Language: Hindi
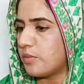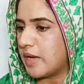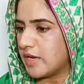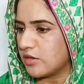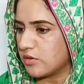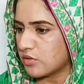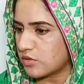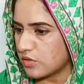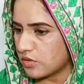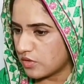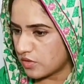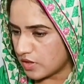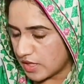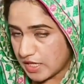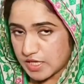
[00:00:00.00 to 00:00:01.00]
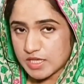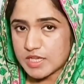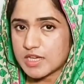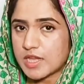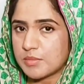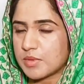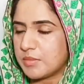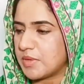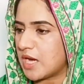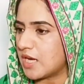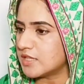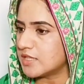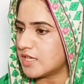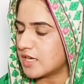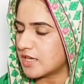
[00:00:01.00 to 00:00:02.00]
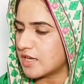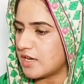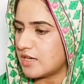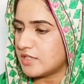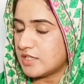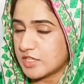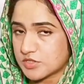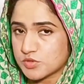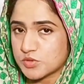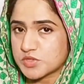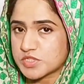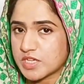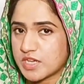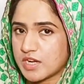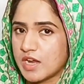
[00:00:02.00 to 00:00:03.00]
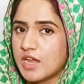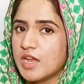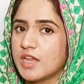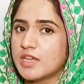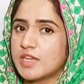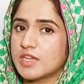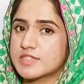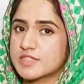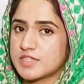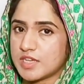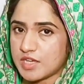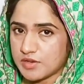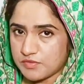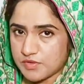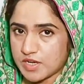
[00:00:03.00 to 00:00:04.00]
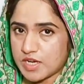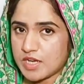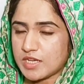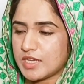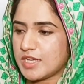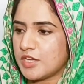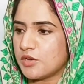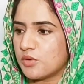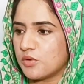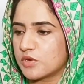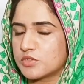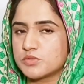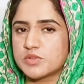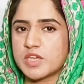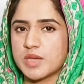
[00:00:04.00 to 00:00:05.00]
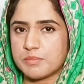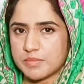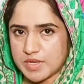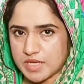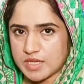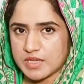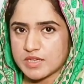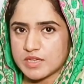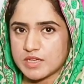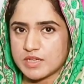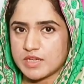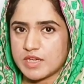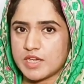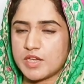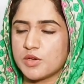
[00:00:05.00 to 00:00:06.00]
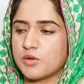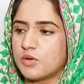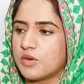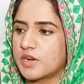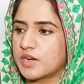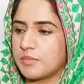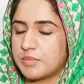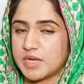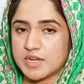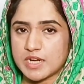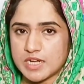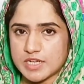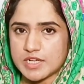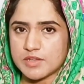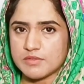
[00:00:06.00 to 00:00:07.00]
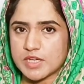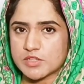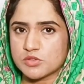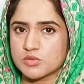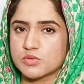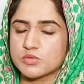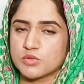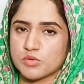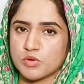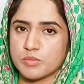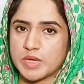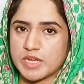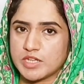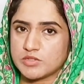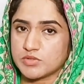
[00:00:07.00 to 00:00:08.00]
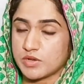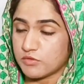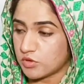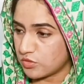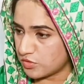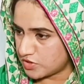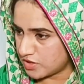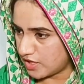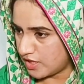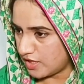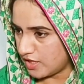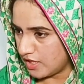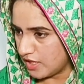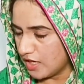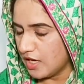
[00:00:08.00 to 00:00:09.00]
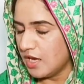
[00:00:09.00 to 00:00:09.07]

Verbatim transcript: बहनों को एक ही घर में ब्याह दिया गया ये सोचकर कि सेफ़ रहेंगी और चूँकि अपने हैं और अपने रिलेटिव हैं तो दोनों बहनें जो हैं वो खुश रहेंगी